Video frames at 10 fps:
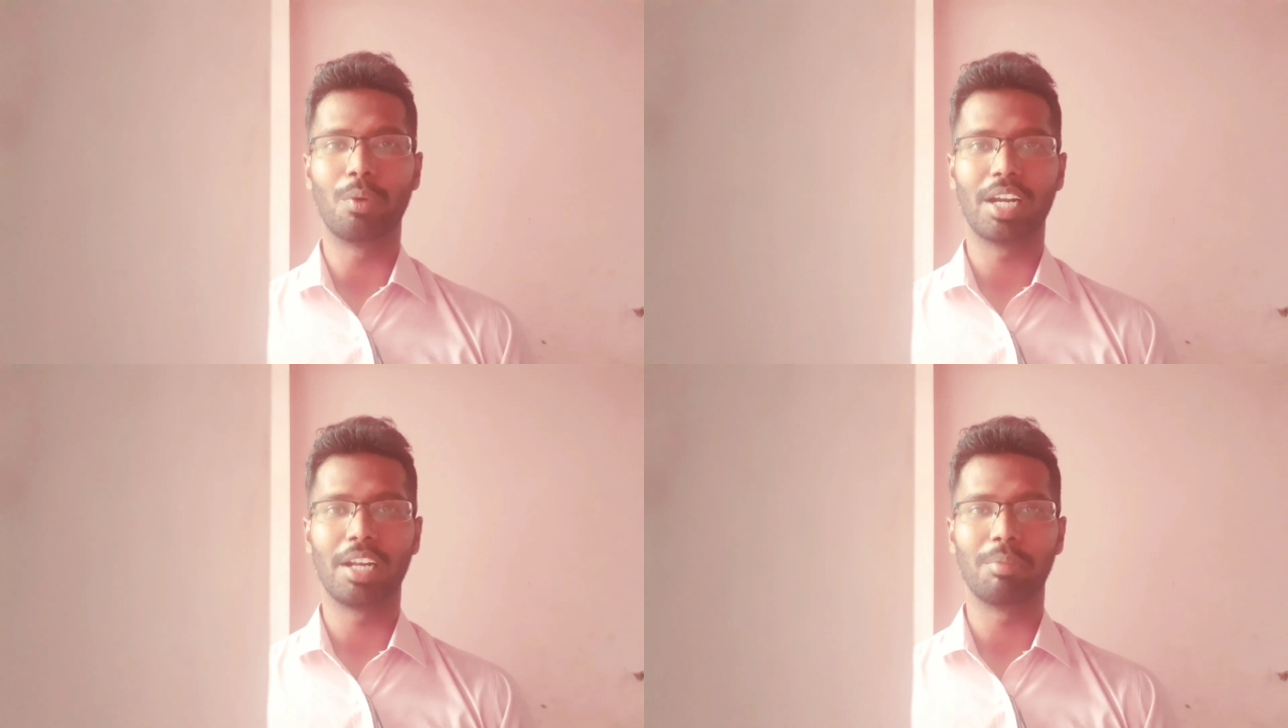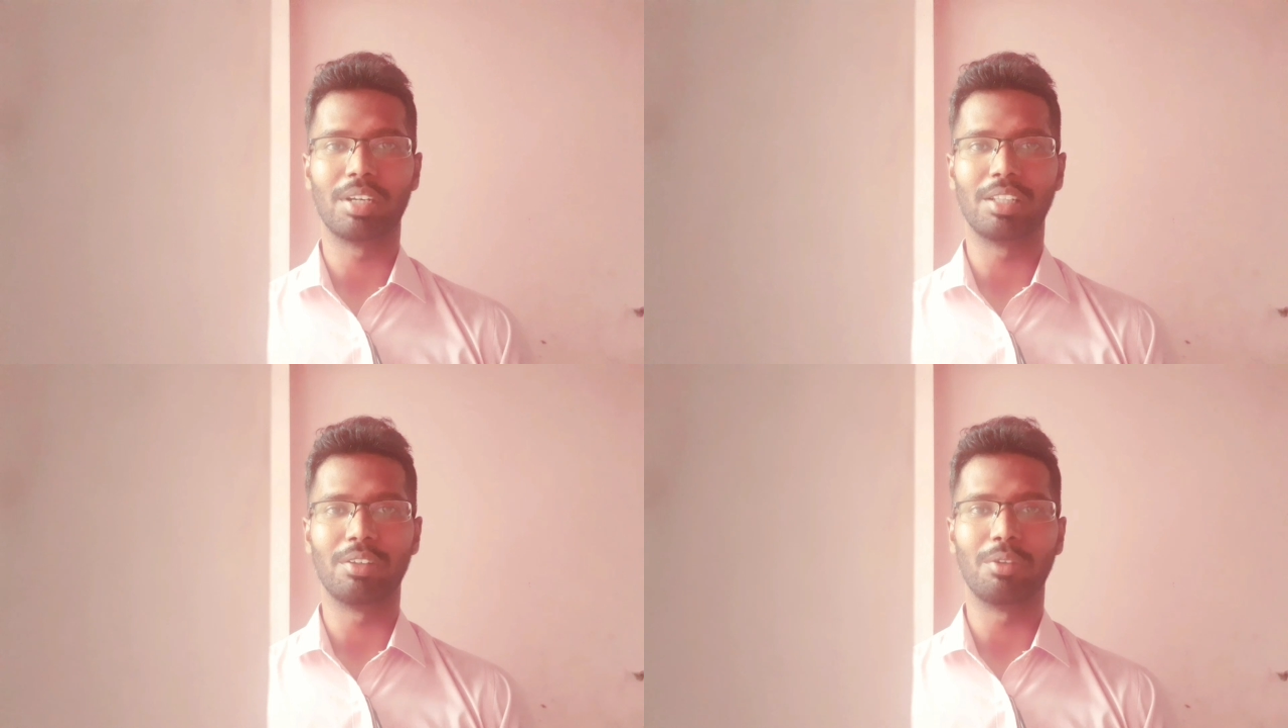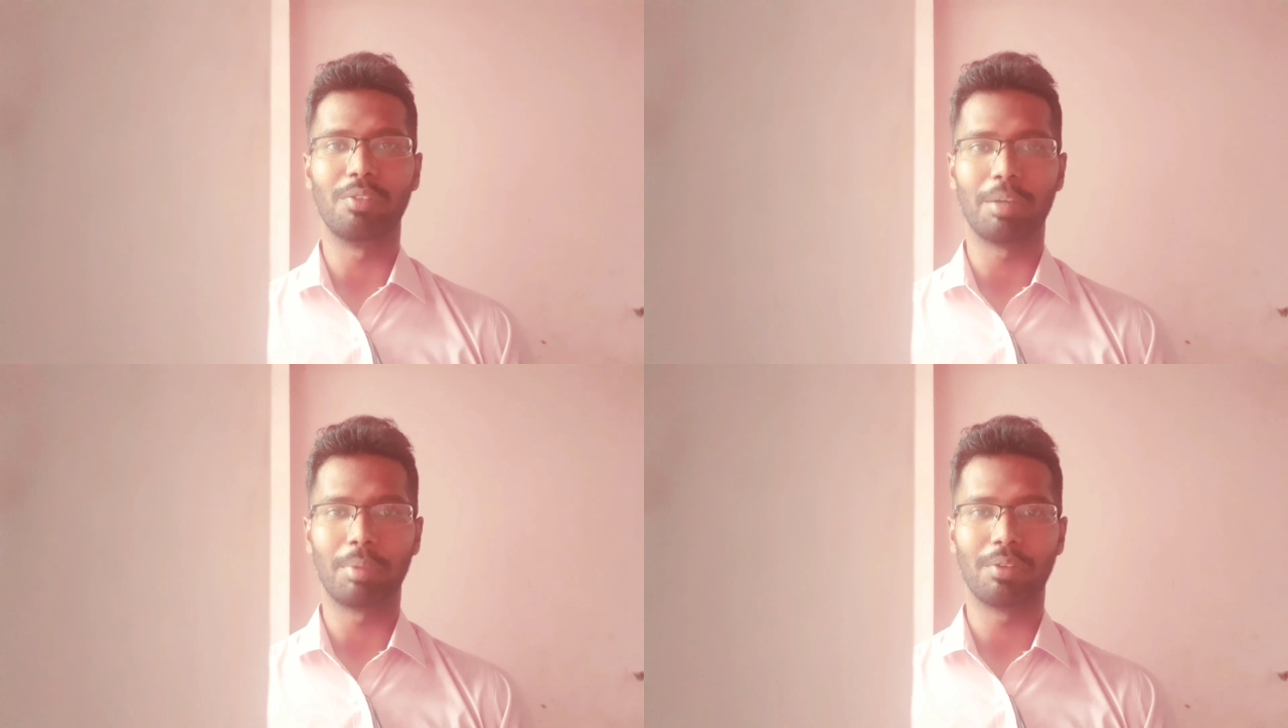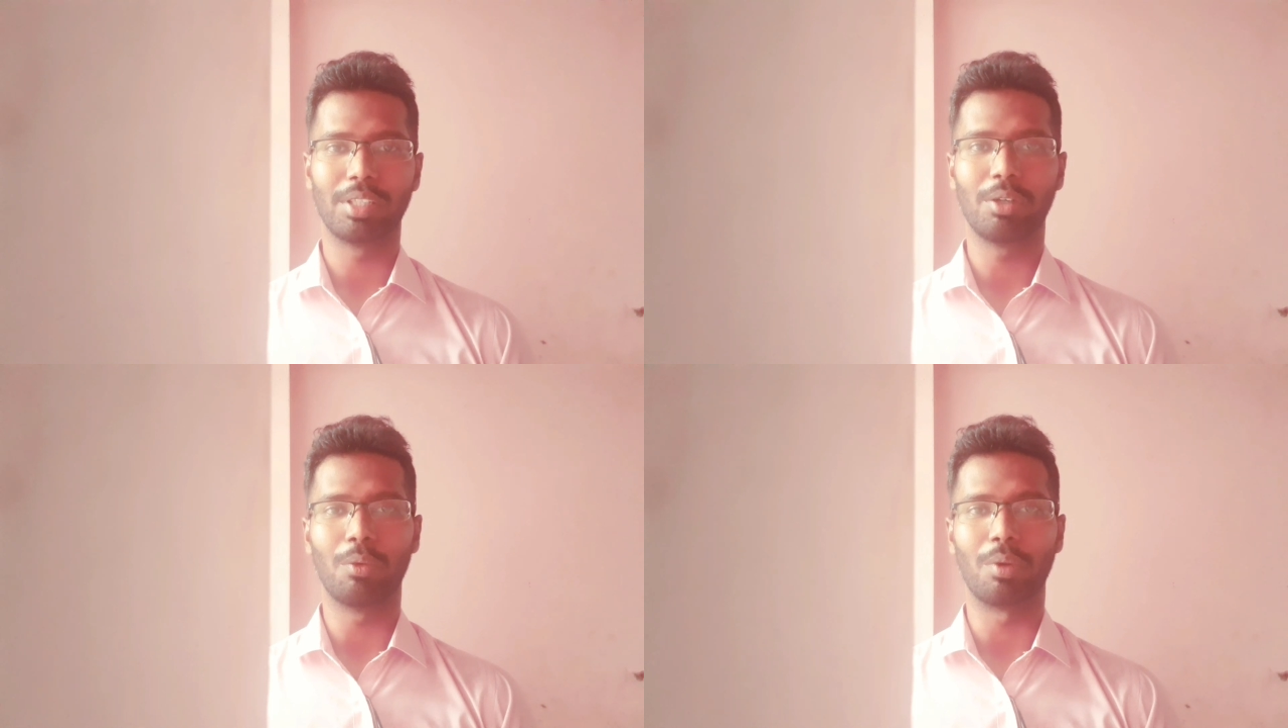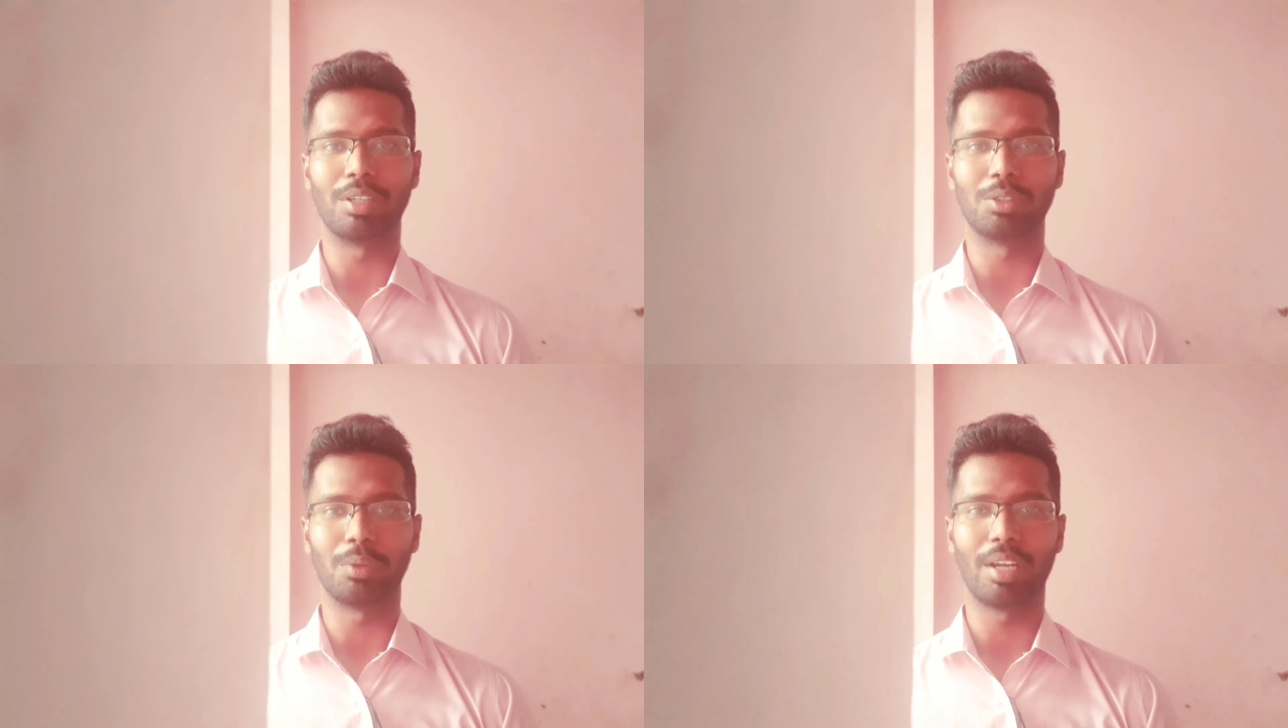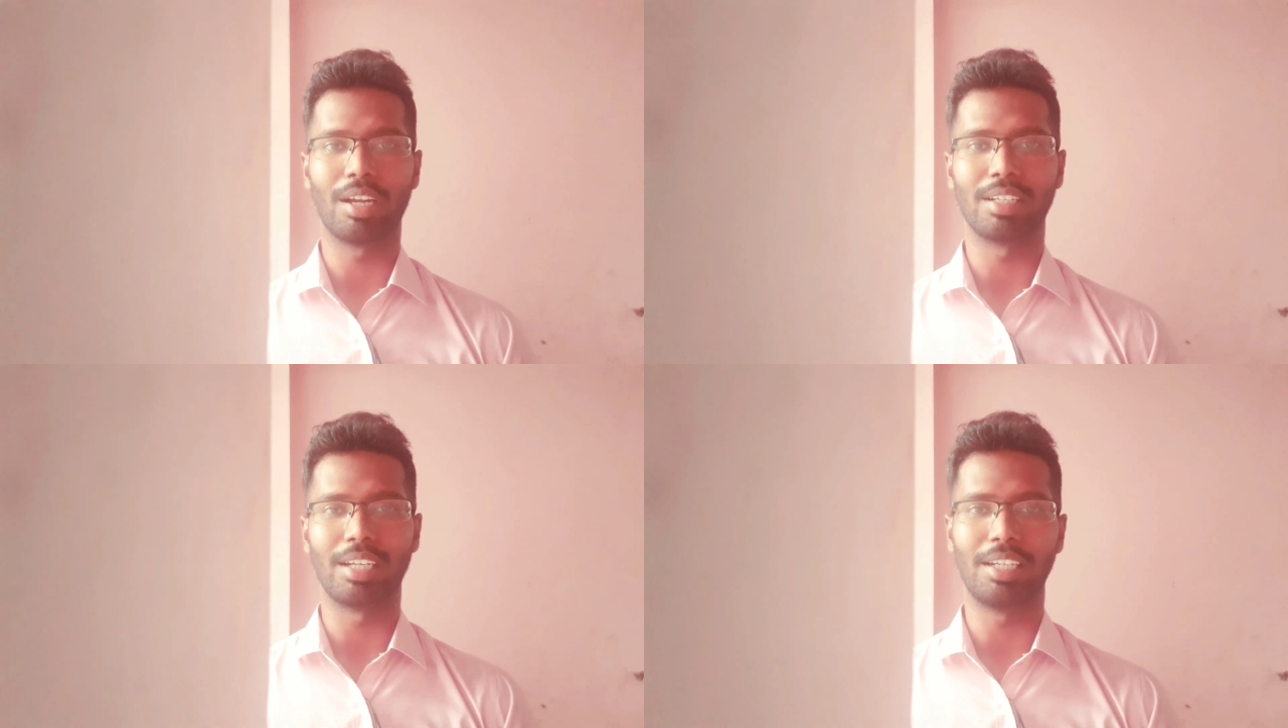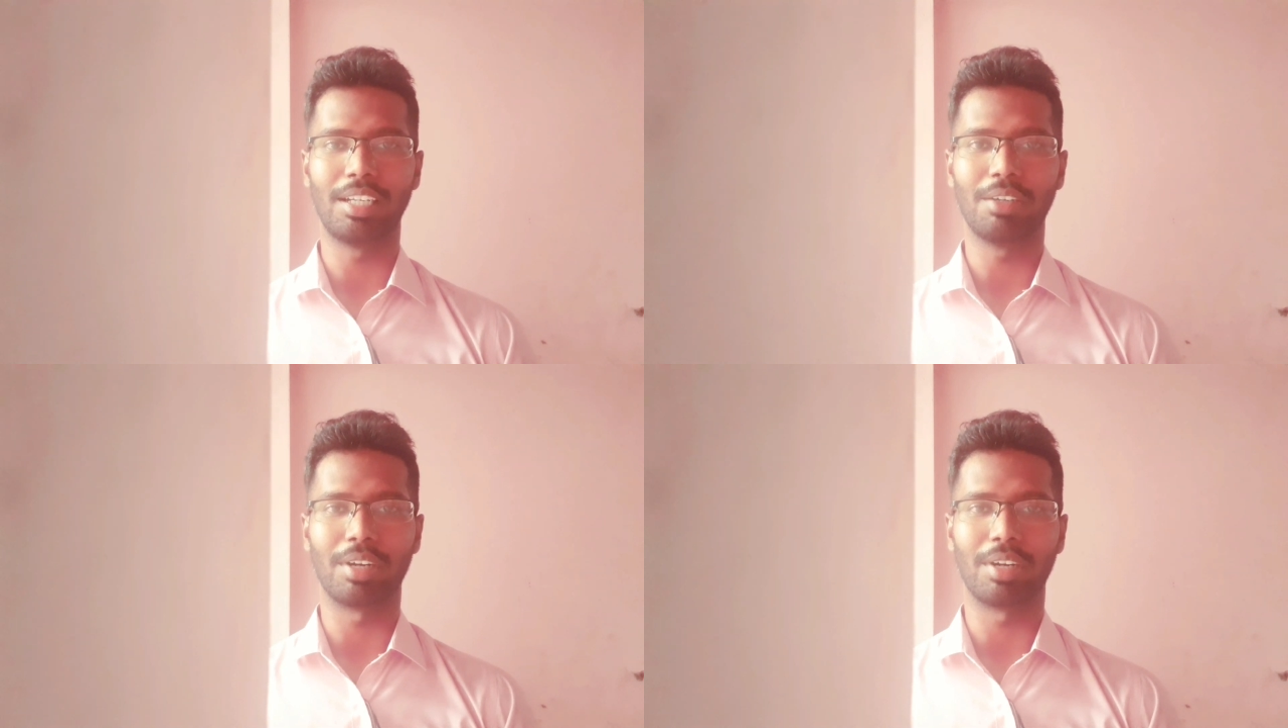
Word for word: உங்களிடமிருந்து விடைபெறுவது உங்கள் சூர்யா நன்றி